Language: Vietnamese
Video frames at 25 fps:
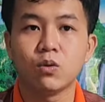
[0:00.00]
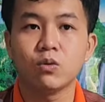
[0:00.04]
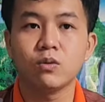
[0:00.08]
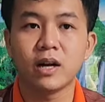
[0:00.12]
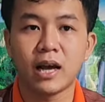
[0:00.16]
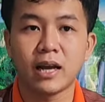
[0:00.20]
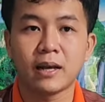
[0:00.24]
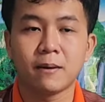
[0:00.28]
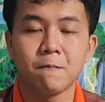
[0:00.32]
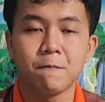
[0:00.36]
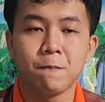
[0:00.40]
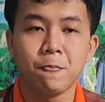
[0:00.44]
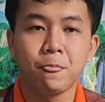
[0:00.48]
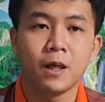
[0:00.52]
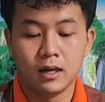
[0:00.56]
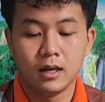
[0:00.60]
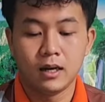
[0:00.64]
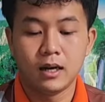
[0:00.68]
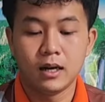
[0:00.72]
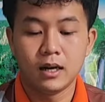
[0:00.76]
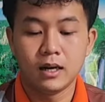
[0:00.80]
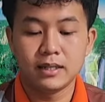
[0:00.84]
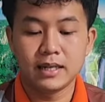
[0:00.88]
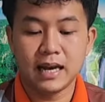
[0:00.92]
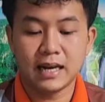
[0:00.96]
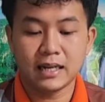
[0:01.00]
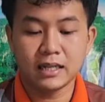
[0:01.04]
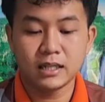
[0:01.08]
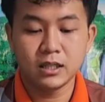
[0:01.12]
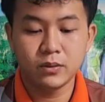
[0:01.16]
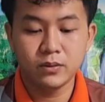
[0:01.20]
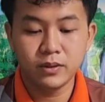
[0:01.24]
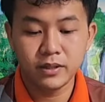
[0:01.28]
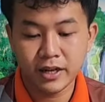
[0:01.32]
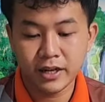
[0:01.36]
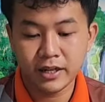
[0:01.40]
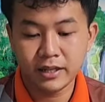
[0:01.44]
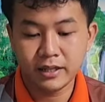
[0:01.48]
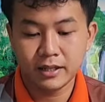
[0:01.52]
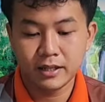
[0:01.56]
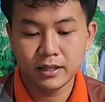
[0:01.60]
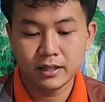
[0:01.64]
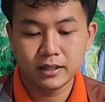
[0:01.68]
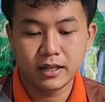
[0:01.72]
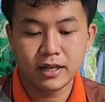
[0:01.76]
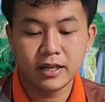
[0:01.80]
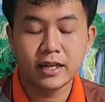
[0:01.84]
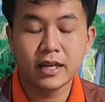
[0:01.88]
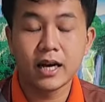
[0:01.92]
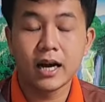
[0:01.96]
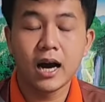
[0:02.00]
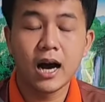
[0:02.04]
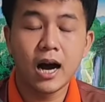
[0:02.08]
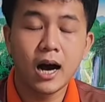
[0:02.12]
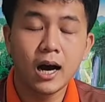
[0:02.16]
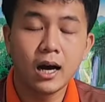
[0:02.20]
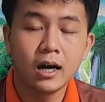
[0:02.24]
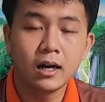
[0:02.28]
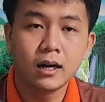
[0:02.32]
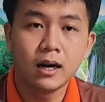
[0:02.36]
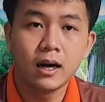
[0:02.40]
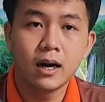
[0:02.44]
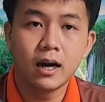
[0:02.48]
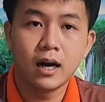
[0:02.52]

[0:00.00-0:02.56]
quý vị dùng thuốc này. Dạ kính thưa quý vị, thì